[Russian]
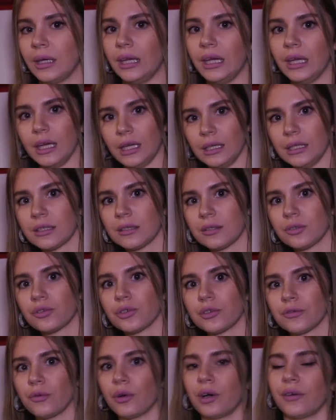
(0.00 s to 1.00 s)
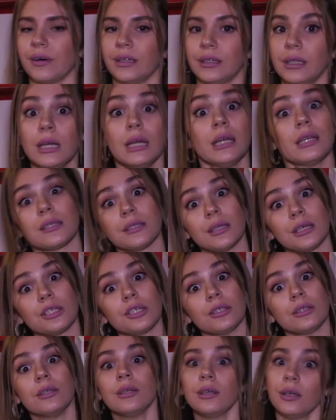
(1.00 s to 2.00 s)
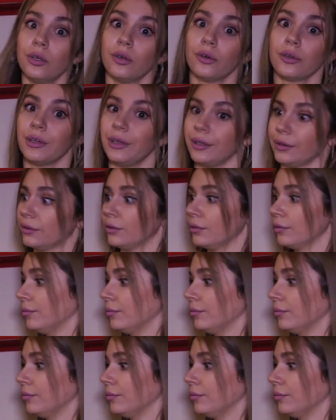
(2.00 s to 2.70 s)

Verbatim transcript: И я не слышу звука воды, значит, ее нет.